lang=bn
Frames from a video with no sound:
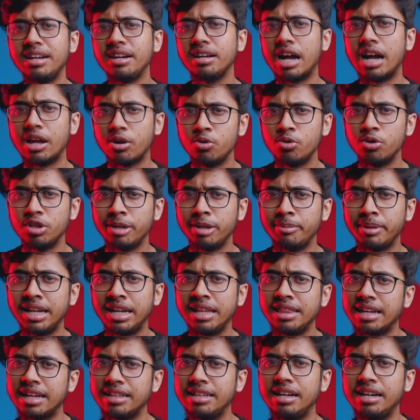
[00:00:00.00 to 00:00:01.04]
এটার কারণ হতে পারে
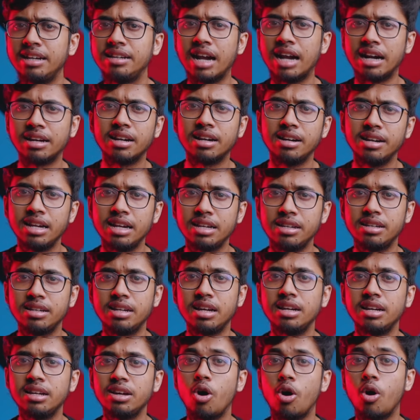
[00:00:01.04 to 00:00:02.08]
তাদের ডাটা
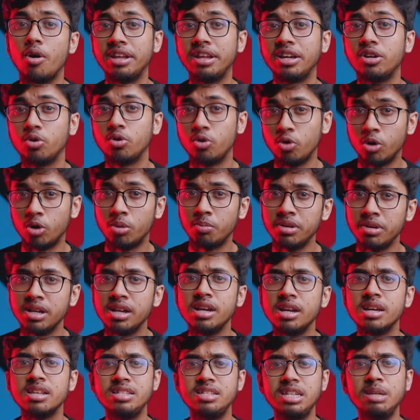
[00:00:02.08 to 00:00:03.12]
রেটটা অনেক কম
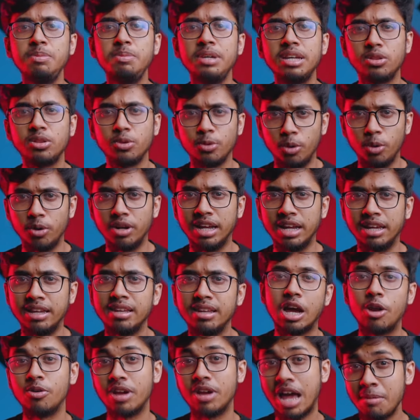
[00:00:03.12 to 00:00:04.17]
জিপি এর তুলনায়
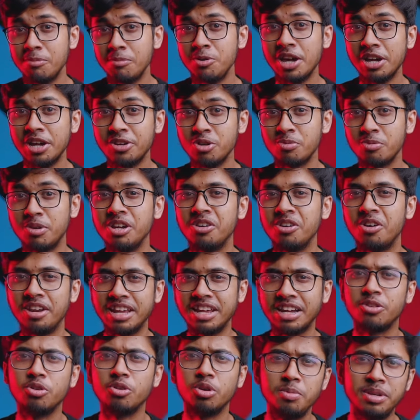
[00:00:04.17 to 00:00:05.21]
কারণ আমিও একসময়
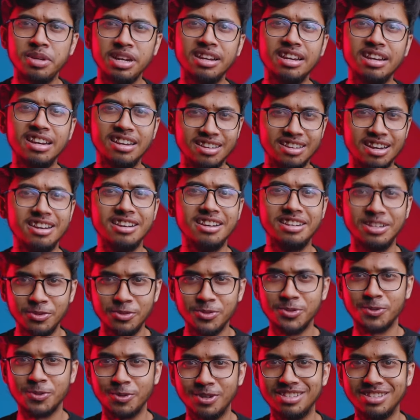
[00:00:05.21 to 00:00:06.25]
অনেক রবিয়ের ইন্টারনেট
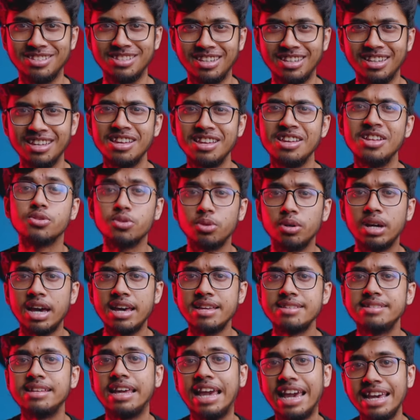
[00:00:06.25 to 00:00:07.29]
ইউজ করেছি সো
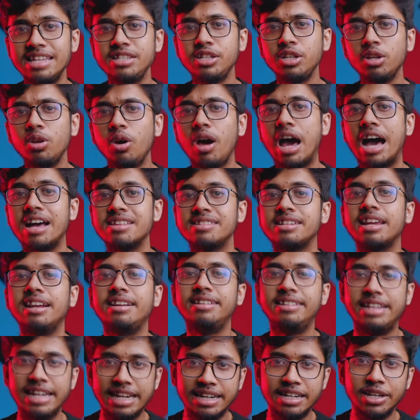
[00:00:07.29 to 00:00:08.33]
গাইজ এই ছিল আজকের
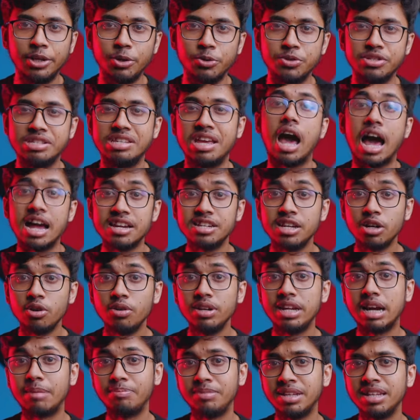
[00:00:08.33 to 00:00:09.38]
টেক নিউজ আশা
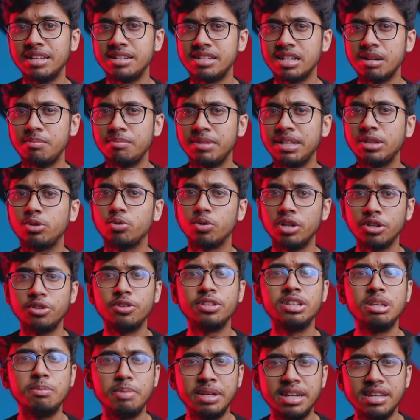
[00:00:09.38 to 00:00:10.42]
করি আপনাদের সামনে তুলে
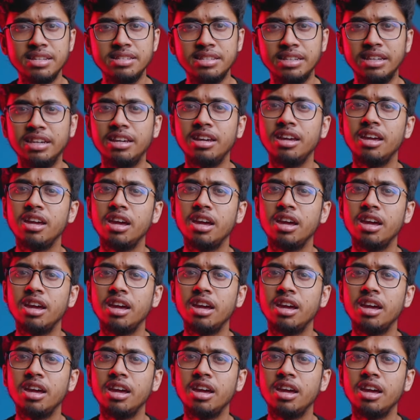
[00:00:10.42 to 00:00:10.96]
ধরতে পেরেছি